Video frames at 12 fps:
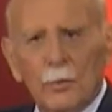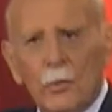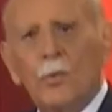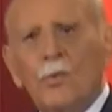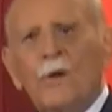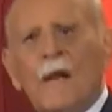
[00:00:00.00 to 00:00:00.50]

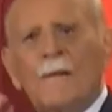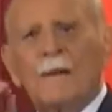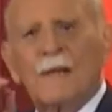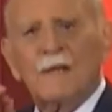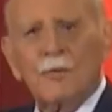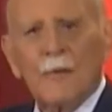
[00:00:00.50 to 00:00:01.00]
Nunca
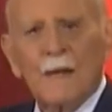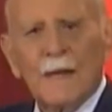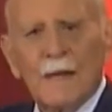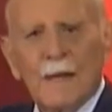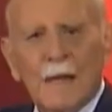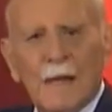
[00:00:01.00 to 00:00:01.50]

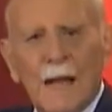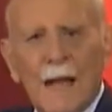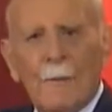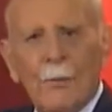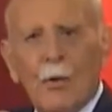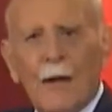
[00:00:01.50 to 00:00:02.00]
Venezuela
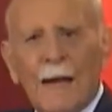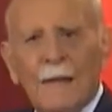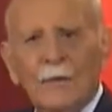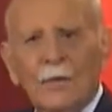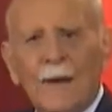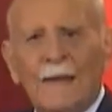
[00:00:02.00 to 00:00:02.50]
ha
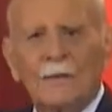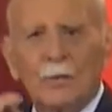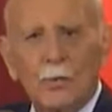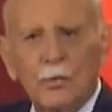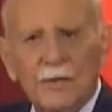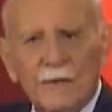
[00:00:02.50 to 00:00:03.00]
buscado
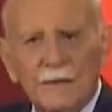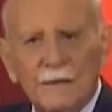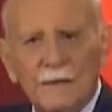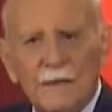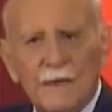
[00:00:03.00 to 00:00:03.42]
excusas